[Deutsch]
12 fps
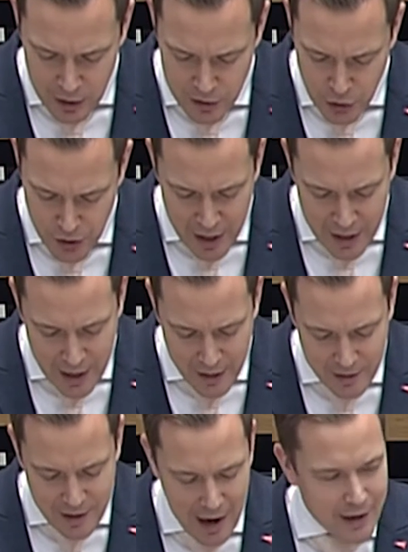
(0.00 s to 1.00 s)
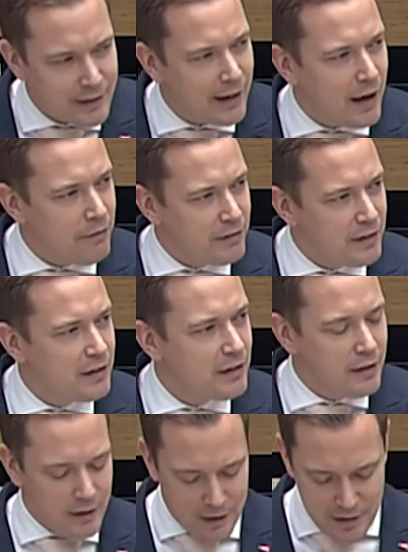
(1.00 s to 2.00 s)
sondern eine
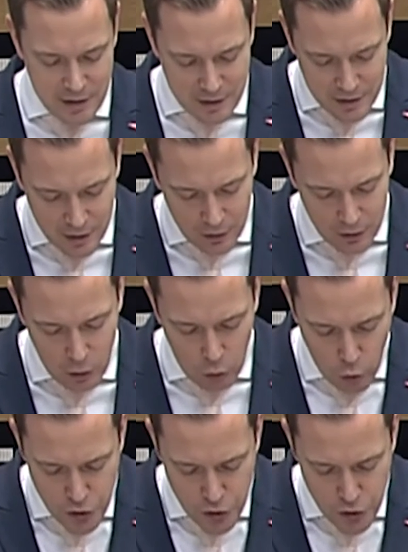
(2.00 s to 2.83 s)
tatkräftige, ich zitiere,